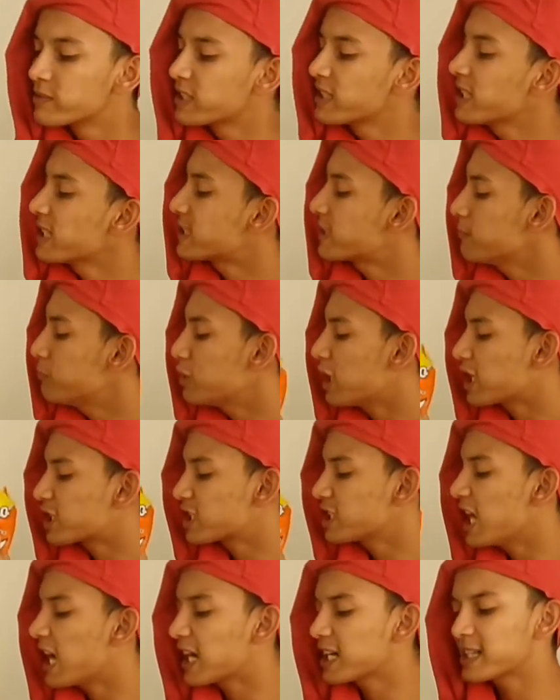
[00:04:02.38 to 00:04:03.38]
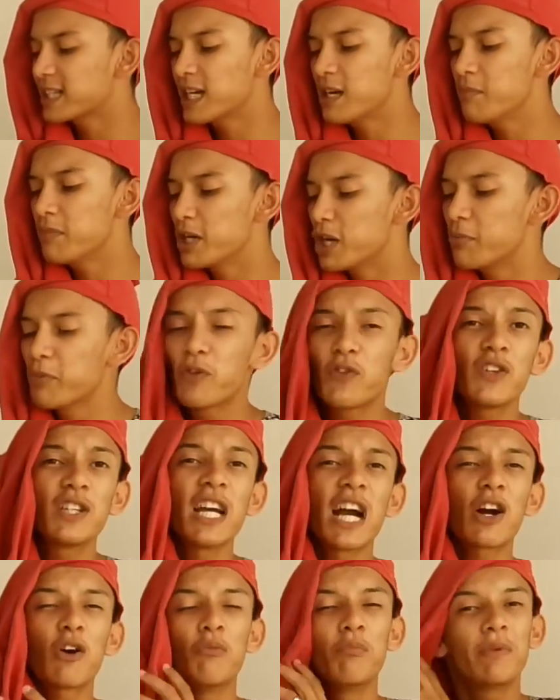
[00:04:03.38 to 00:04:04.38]
tem essa bolachinha aqui também, meu filho
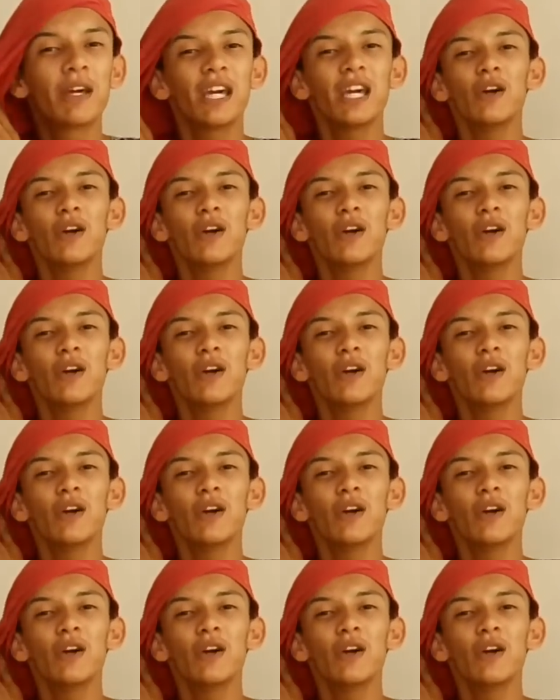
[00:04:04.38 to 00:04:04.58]
já com.